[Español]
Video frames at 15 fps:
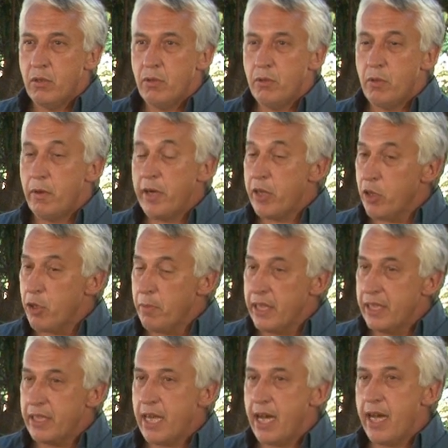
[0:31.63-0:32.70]
Hubo varios
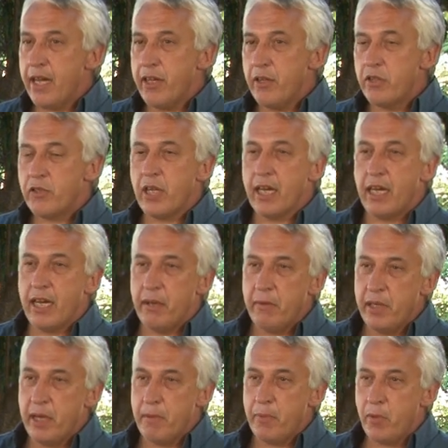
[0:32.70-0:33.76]
comentarios,
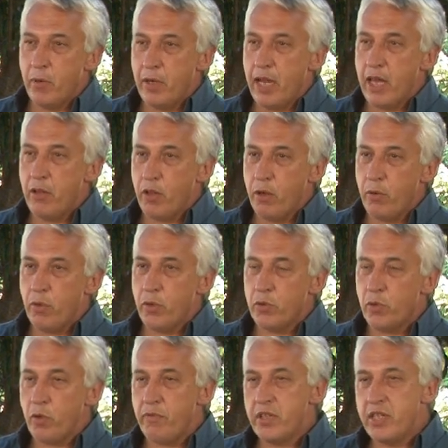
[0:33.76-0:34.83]
algarabía por un lado, algunos
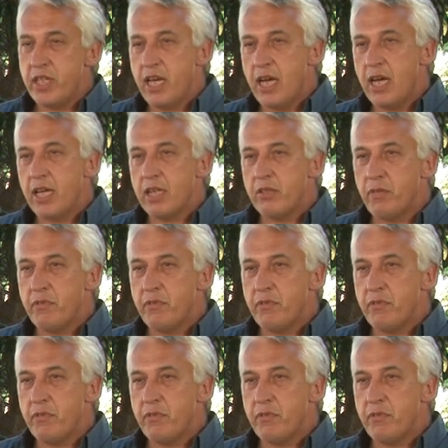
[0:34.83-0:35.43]
suboficiales,